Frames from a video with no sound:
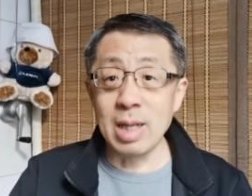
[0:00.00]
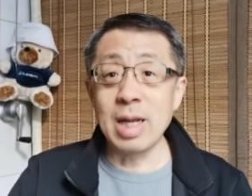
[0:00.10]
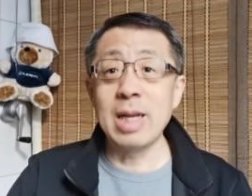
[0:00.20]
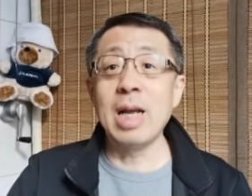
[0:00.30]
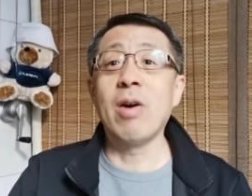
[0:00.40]

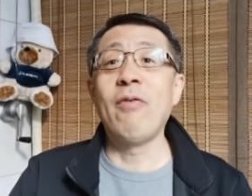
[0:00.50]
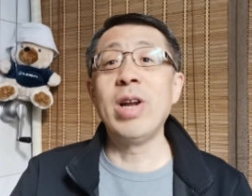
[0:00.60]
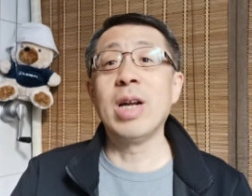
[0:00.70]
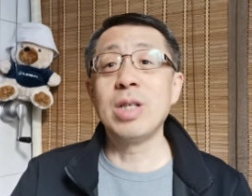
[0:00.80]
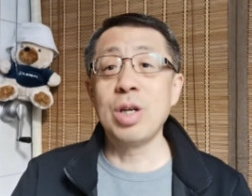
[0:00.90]
大家要
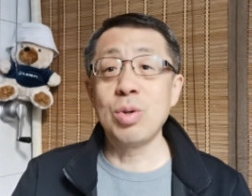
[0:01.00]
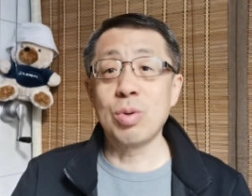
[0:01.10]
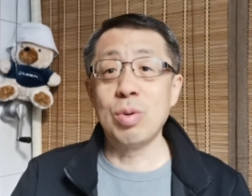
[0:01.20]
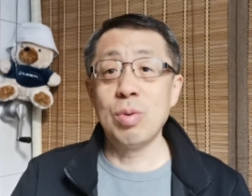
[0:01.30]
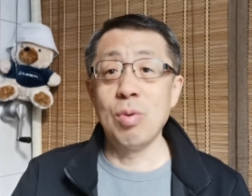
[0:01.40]
非常清楚，
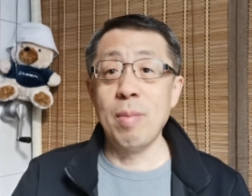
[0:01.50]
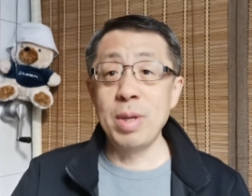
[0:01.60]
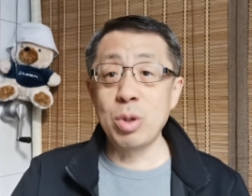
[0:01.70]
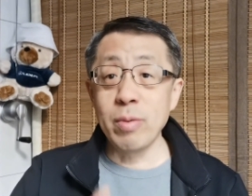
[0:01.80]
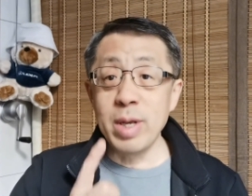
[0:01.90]
我
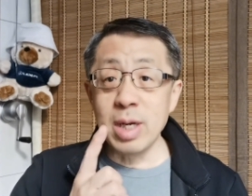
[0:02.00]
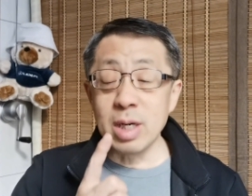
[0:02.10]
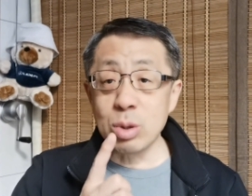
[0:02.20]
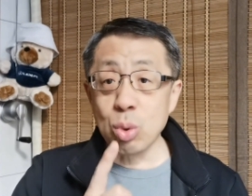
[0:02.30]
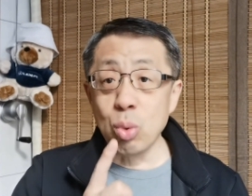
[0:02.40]
们作为一
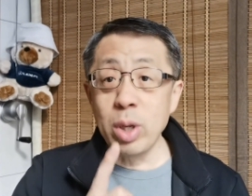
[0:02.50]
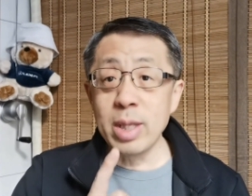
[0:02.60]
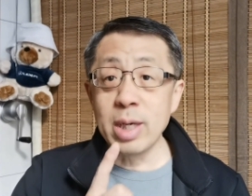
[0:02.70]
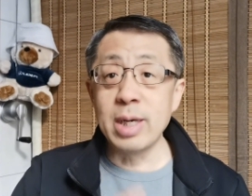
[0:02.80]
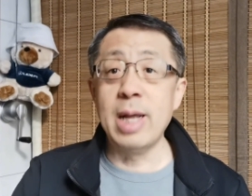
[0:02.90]
个独立
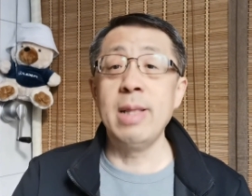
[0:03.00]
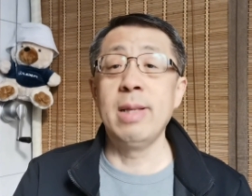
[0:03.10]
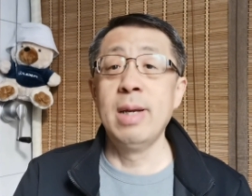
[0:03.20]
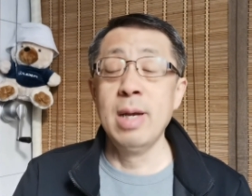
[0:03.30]
的人。